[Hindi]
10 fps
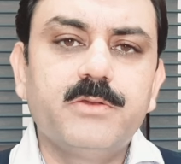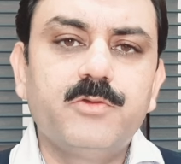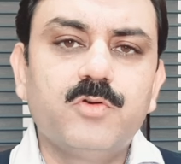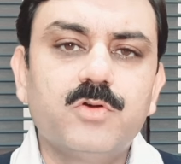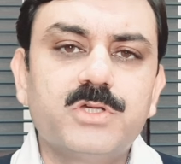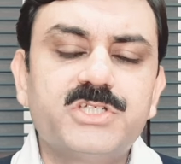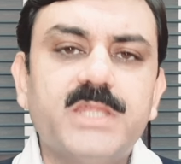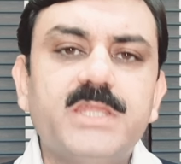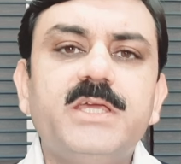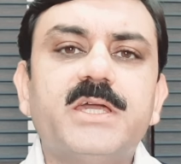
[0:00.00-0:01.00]
लोग
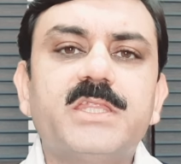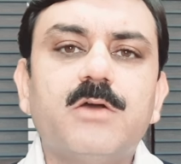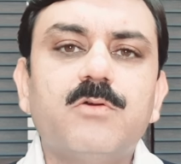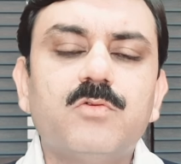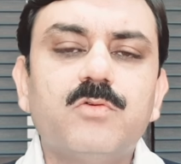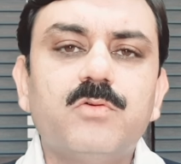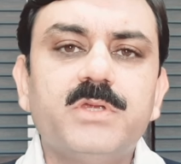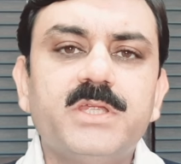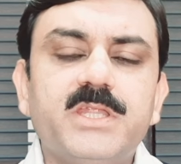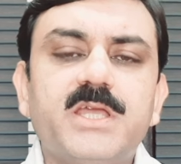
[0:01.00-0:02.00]
शादी करते हैं उनको
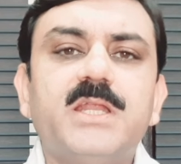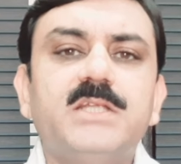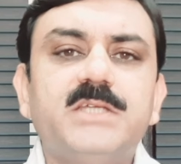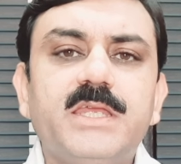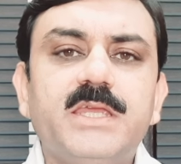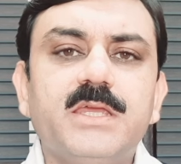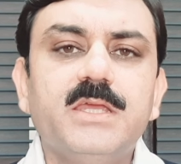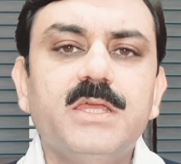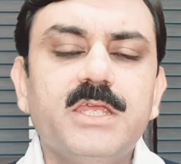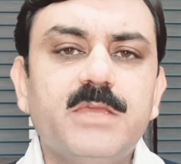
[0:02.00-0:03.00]
ये देखना चाहिए
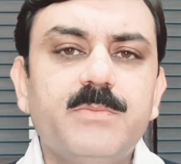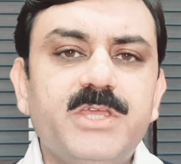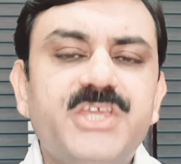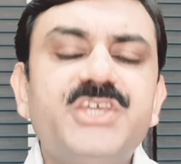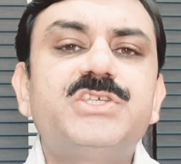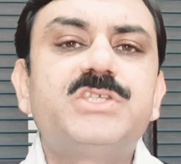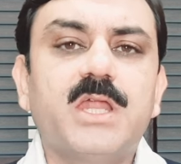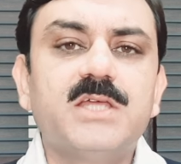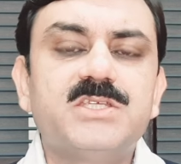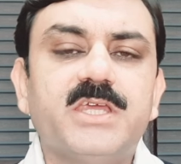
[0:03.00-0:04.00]
कि भी किस
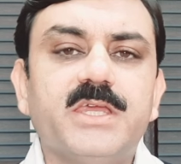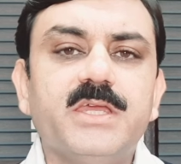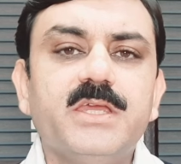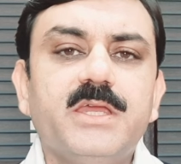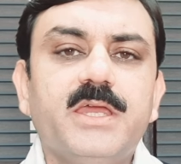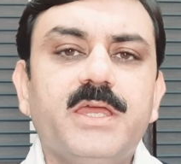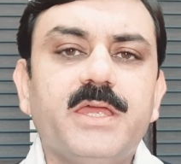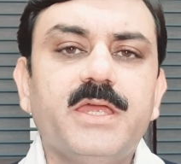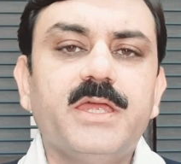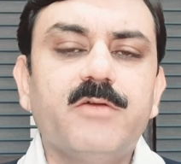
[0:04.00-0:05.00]
तरह से
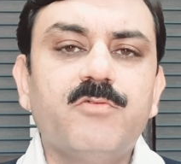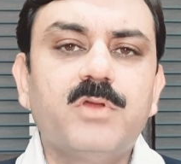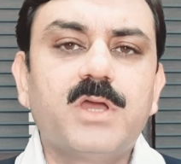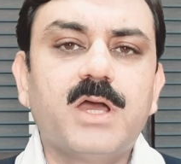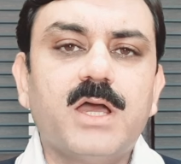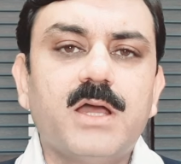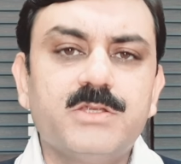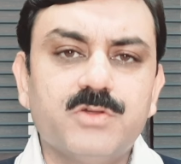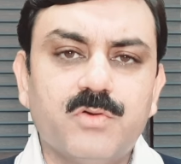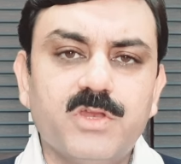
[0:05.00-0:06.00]
उनका
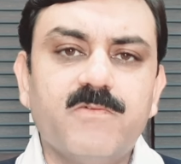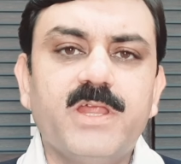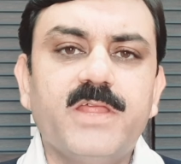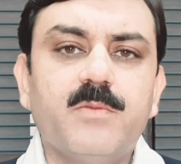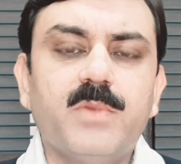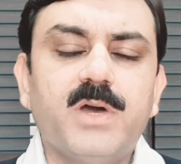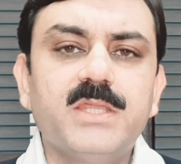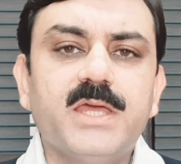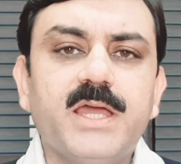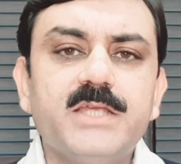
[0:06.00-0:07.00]
जो होने वाला
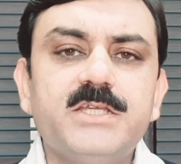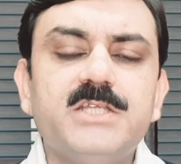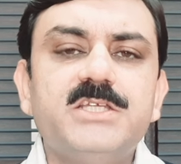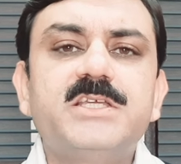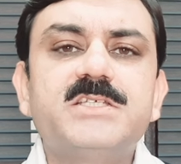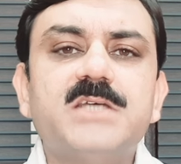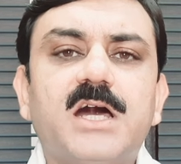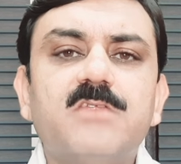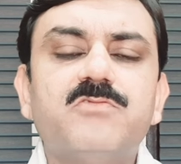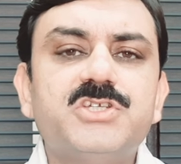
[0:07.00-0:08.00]
दामाद है या जिसके
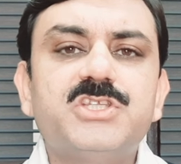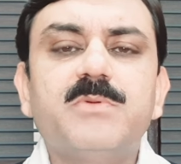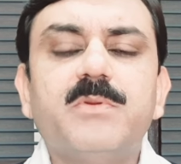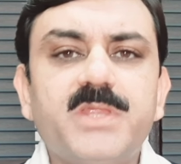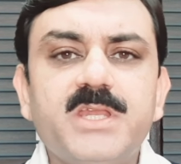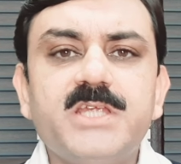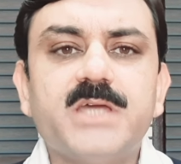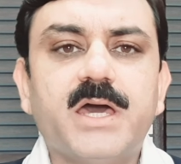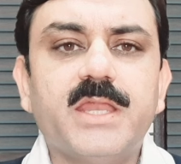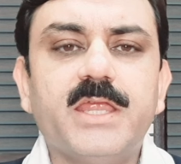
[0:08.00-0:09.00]
साथ वो रिश्ते में बंधने
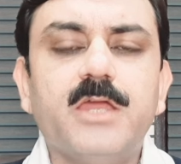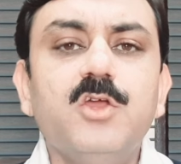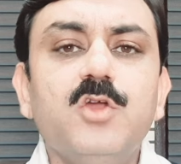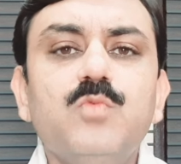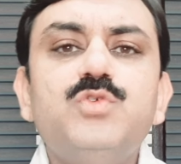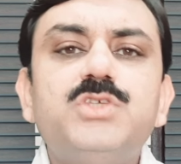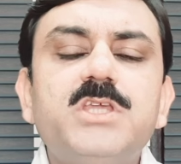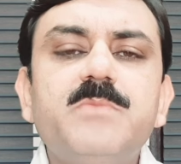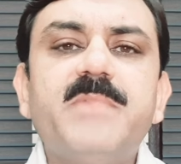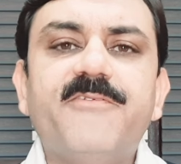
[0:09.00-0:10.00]
जा रहे हैं
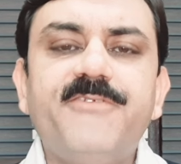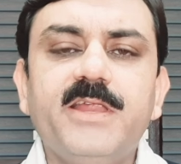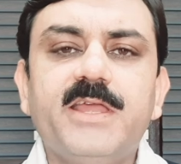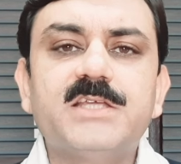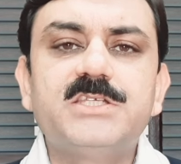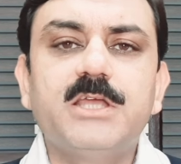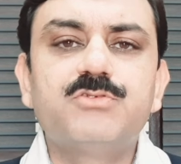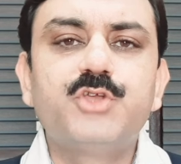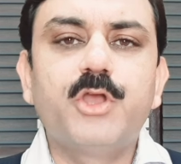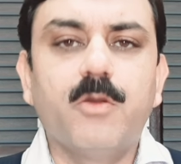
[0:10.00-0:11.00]
उसकी महफिल कैसी है
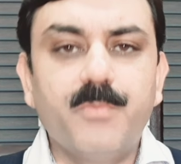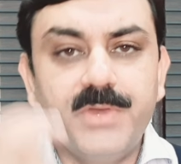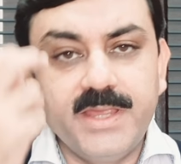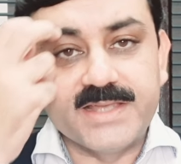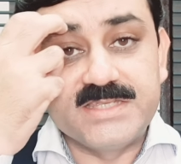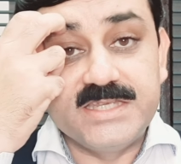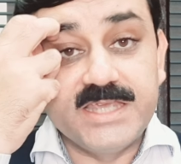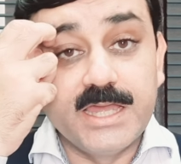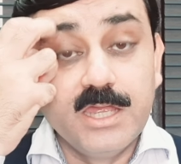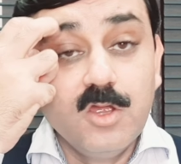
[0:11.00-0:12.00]
उसकी कंपनी कैसी
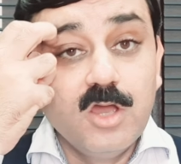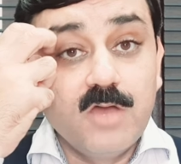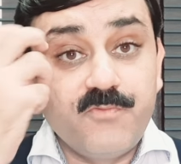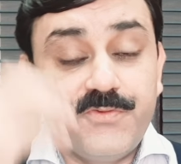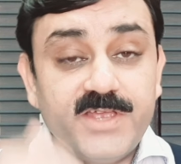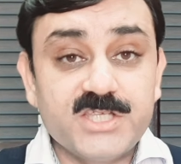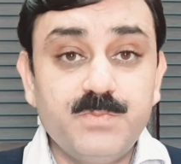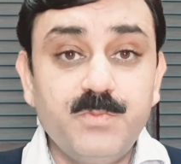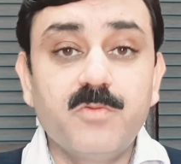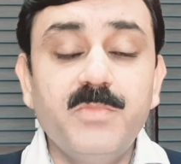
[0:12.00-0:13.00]
है
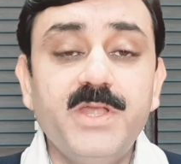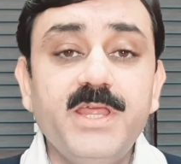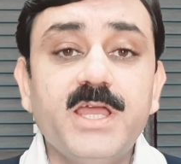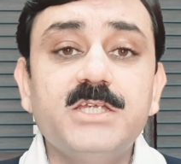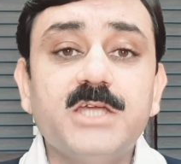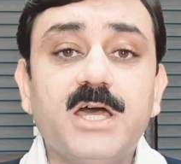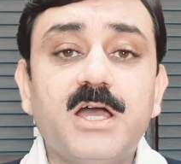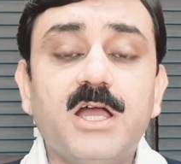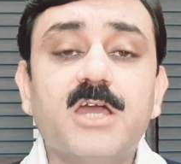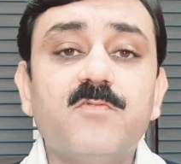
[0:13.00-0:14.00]
फेसबुक मीडिया या
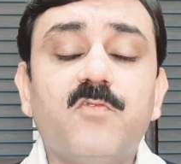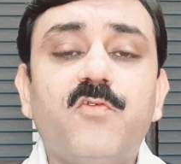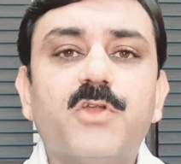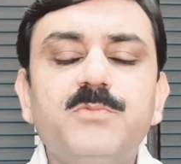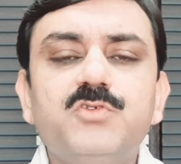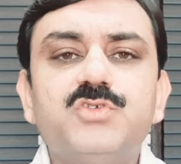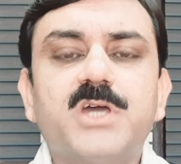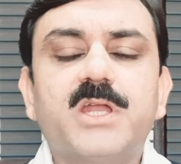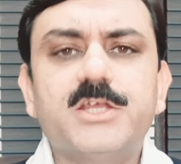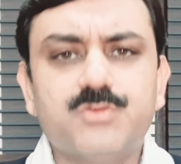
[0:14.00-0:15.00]
अगर वो फोरम यूज़
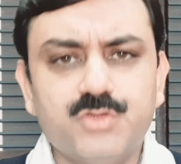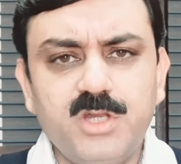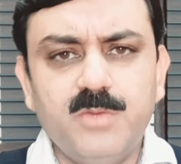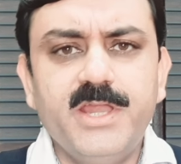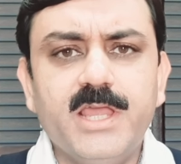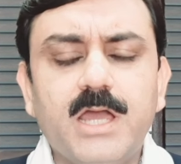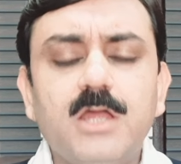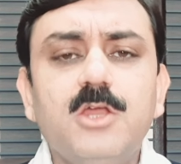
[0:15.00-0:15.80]
कर रहा है सोशल मीडिया